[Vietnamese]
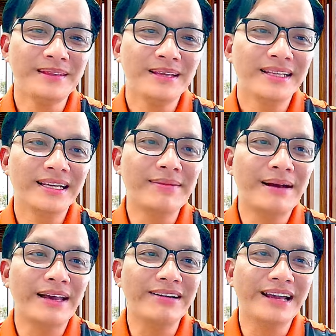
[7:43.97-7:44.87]
thì các
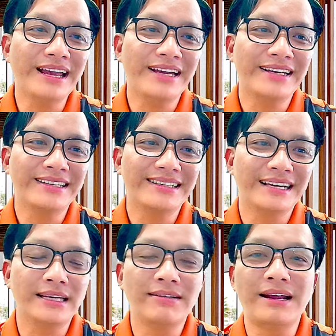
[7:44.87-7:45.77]
bạn hiểu rồi ha
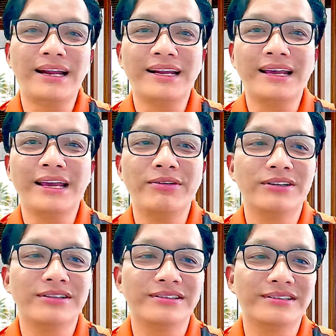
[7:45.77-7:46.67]
như đây là đã hiểu
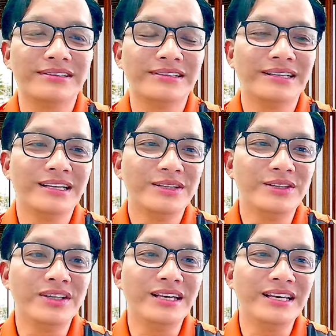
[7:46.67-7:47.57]
được ừ,
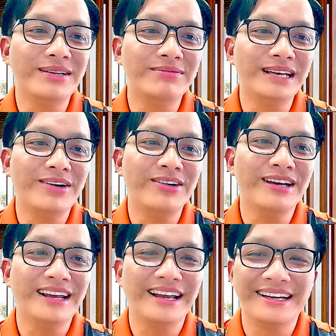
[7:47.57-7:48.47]
chuyện gì trong trái ổi
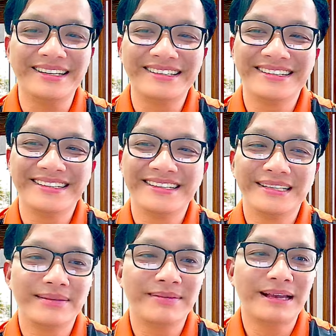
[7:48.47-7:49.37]
rồi đó ha
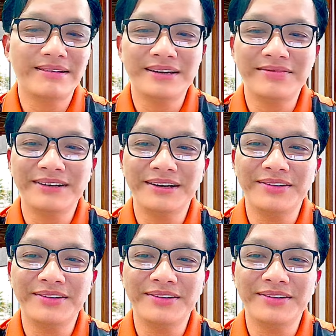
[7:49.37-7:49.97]
đó vì cao chắc không phải nói